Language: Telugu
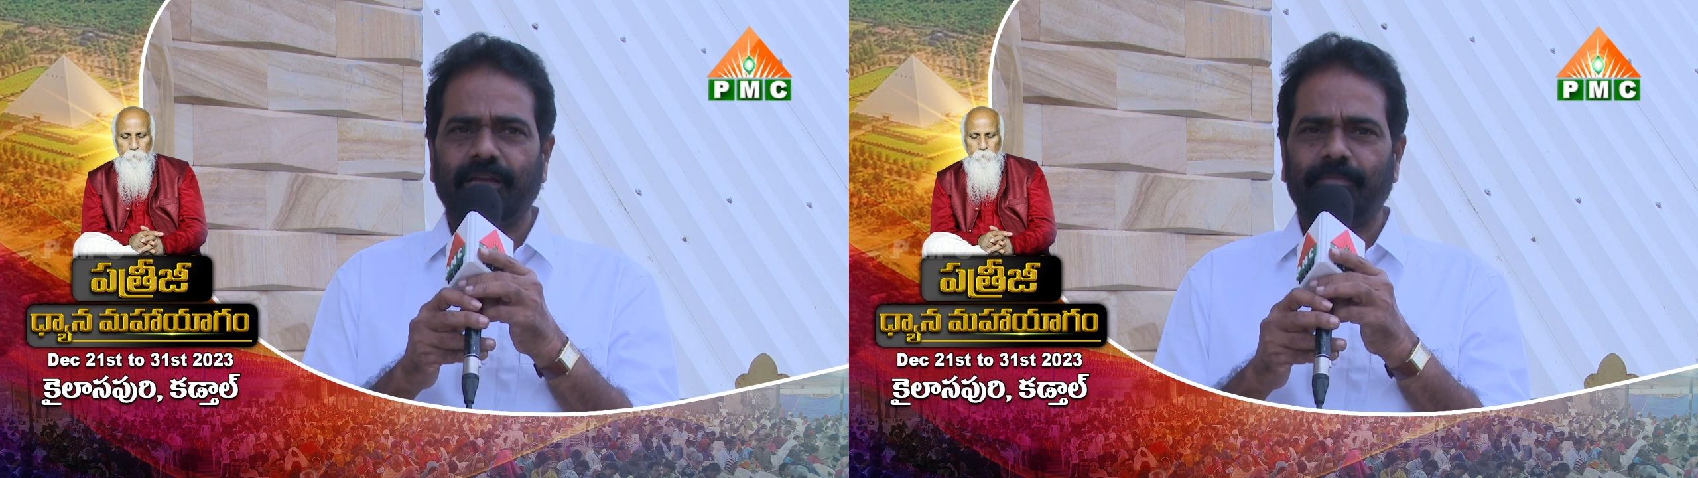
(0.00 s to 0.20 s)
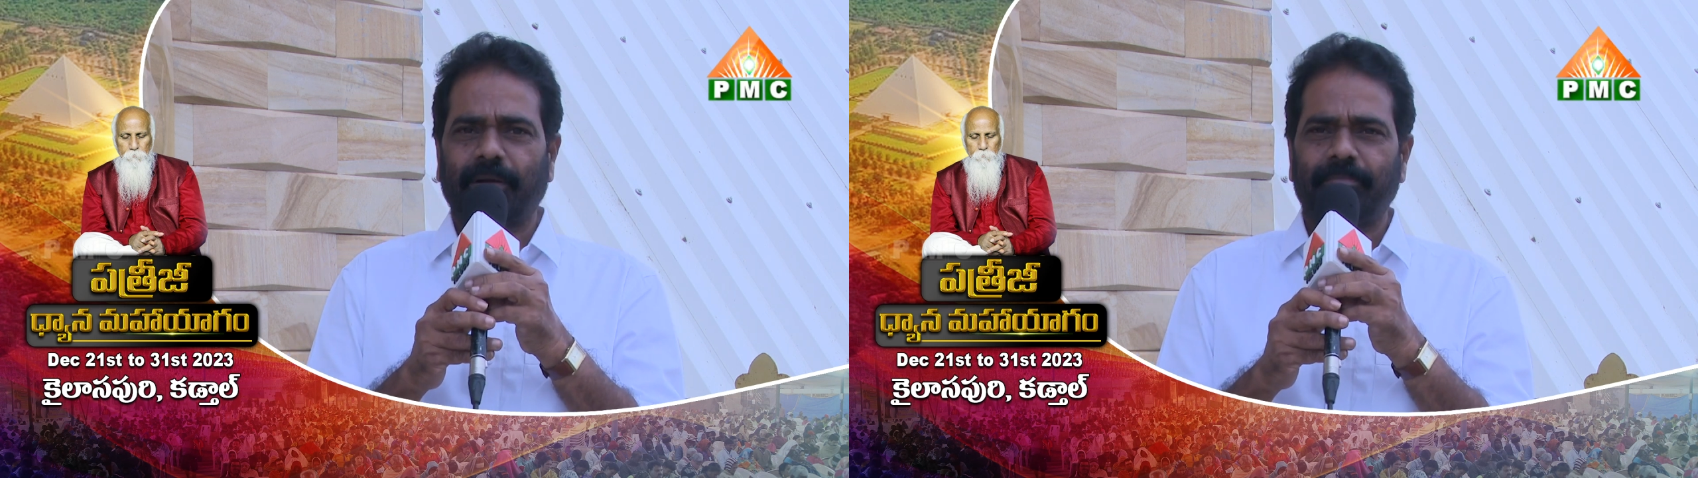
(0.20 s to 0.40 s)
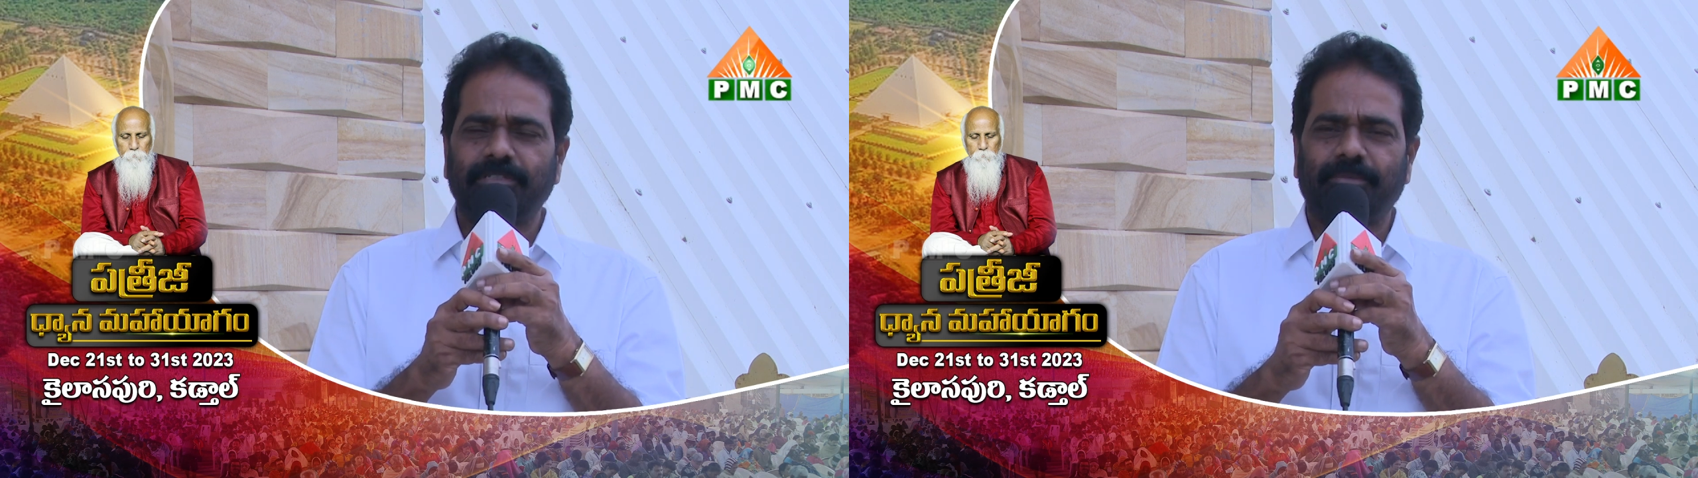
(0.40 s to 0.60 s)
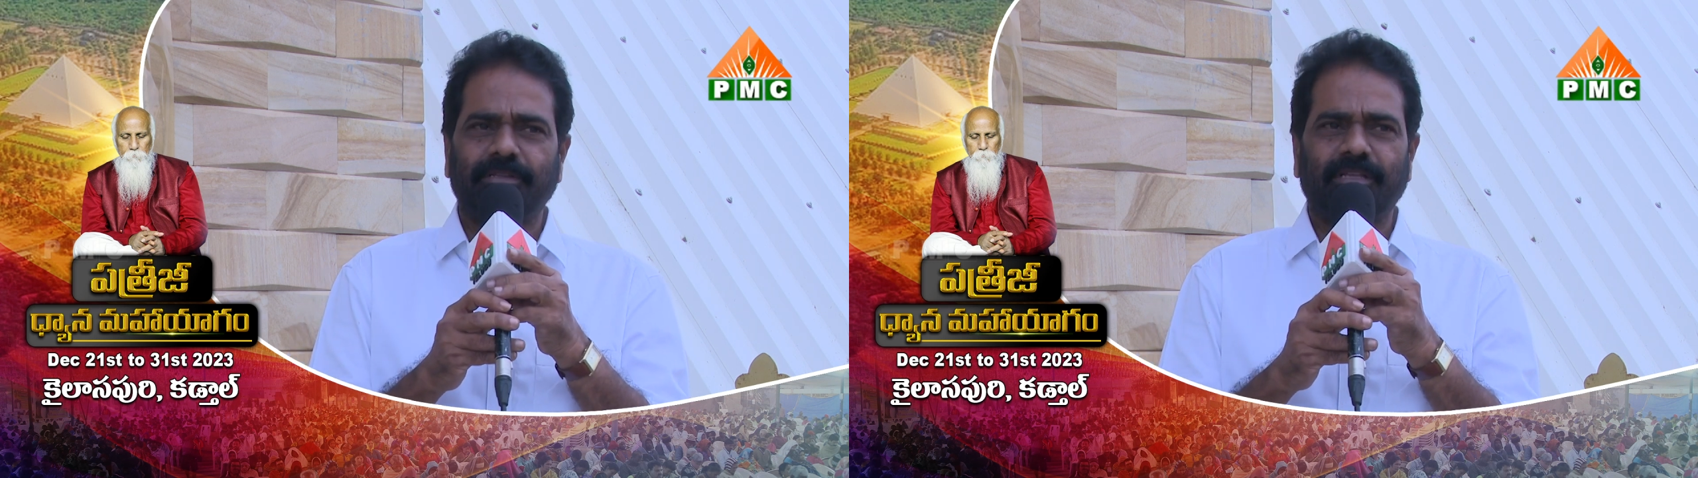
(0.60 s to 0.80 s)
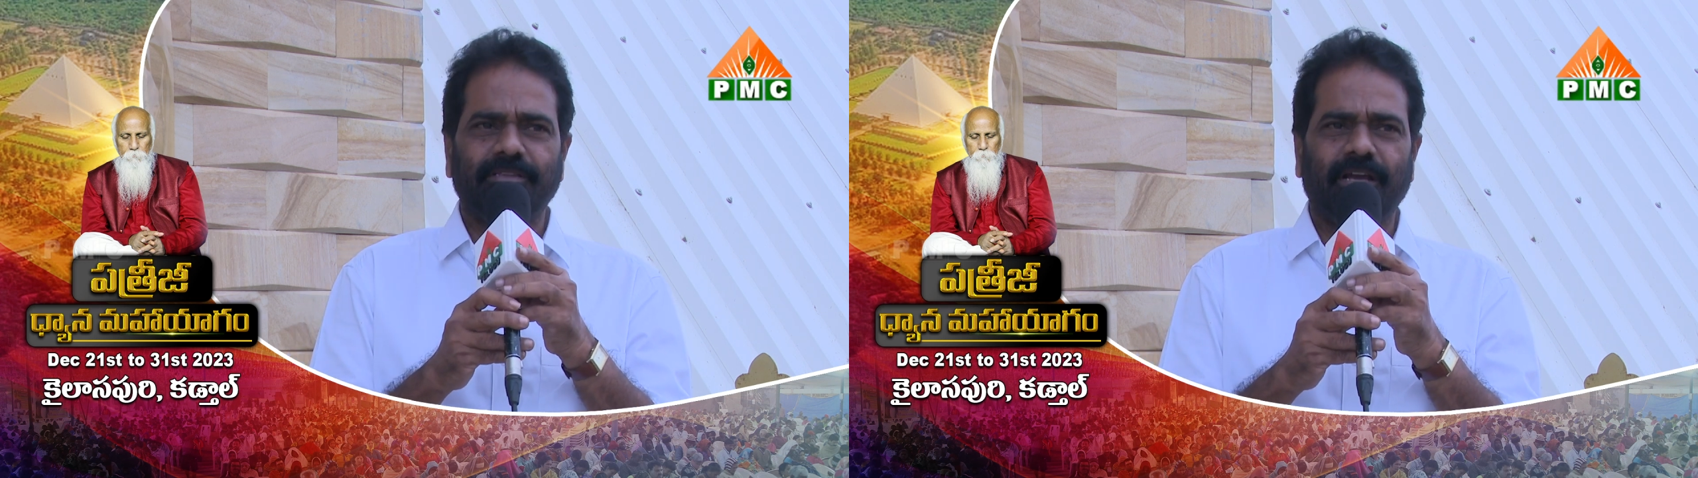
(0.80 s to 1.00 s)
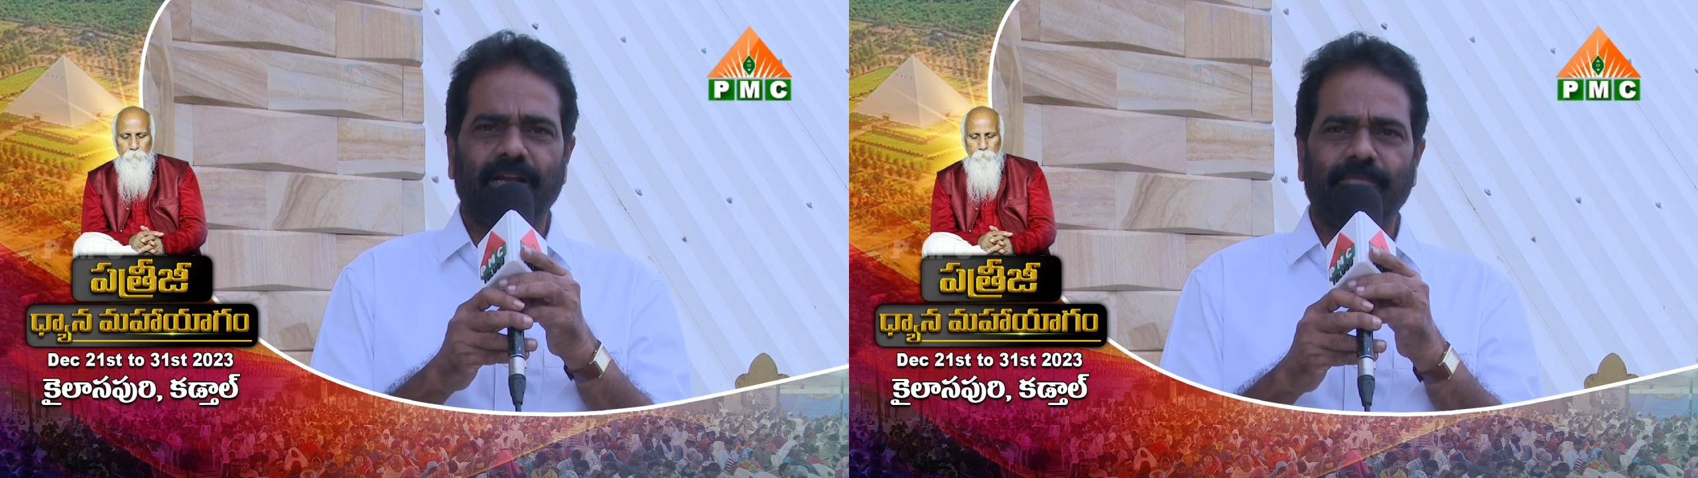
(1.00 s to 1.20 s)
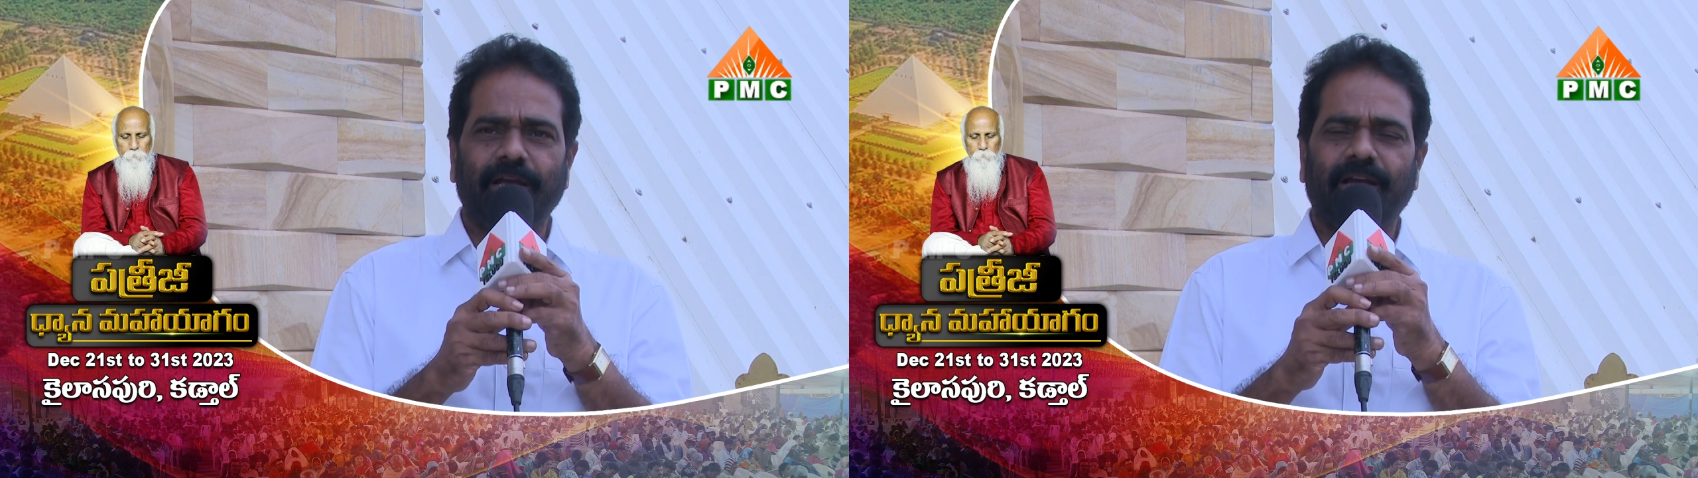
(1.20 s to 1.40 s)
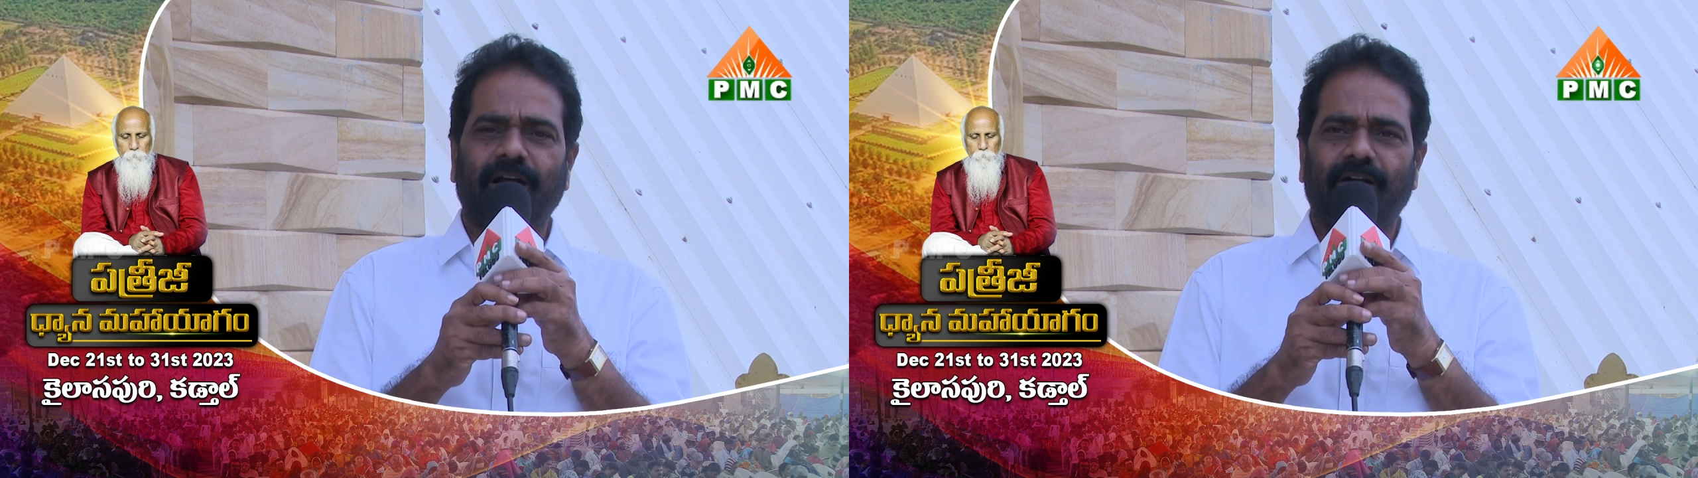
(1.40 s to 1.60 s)
ఈ ప్రపంచమంతా
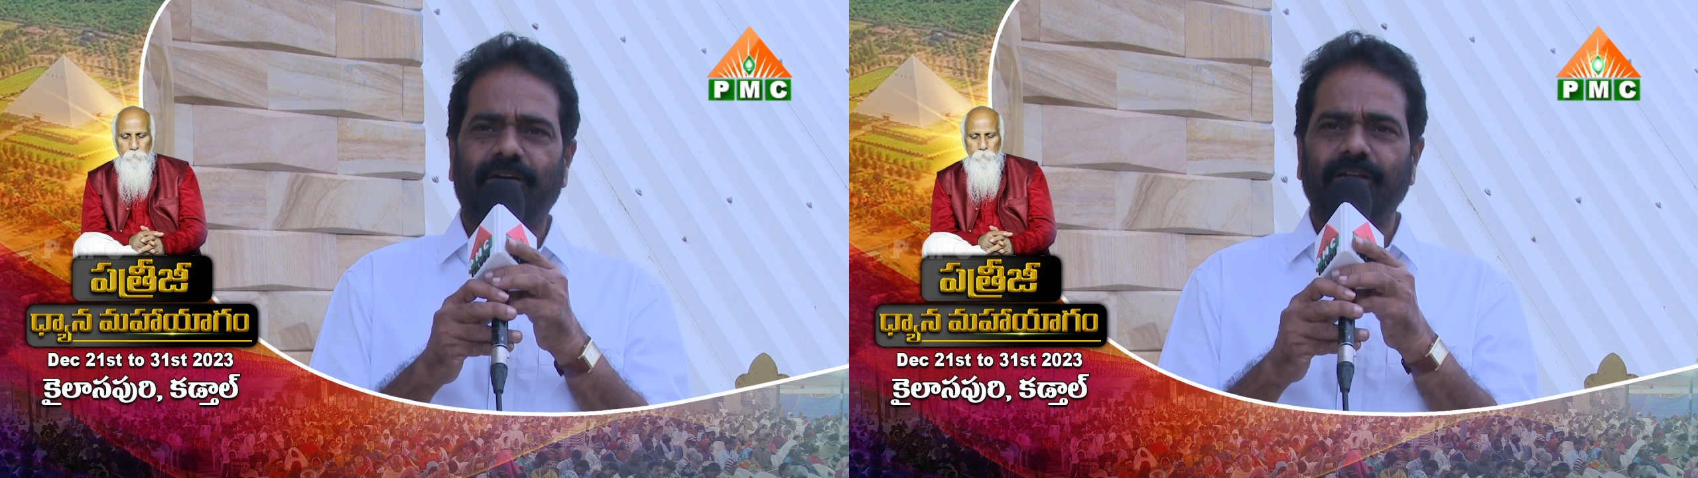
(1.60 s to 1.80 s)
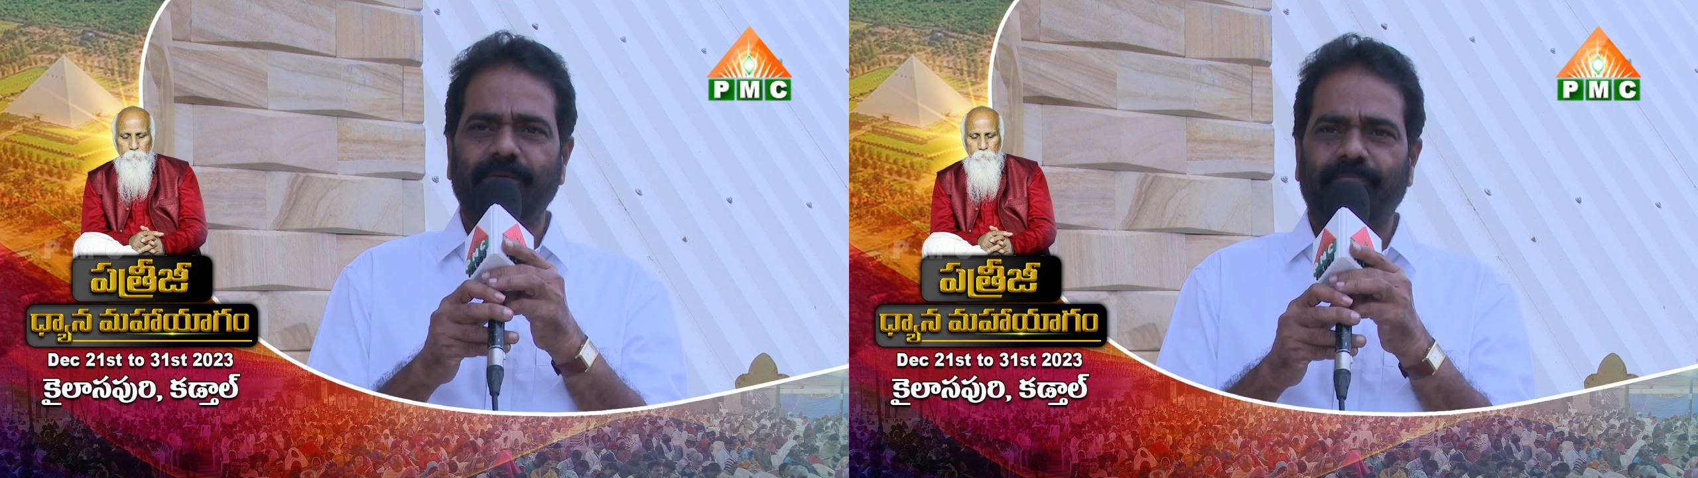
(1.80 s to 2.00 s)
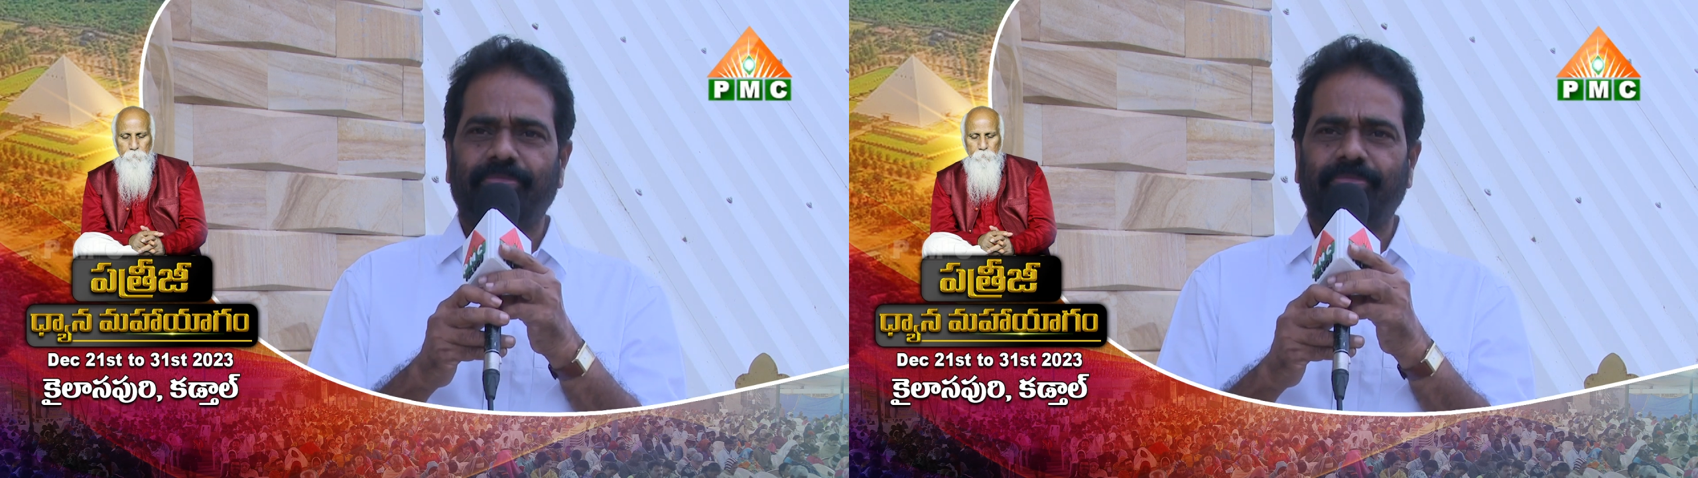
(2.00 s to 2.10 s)
ధ్యానమయం కావాలి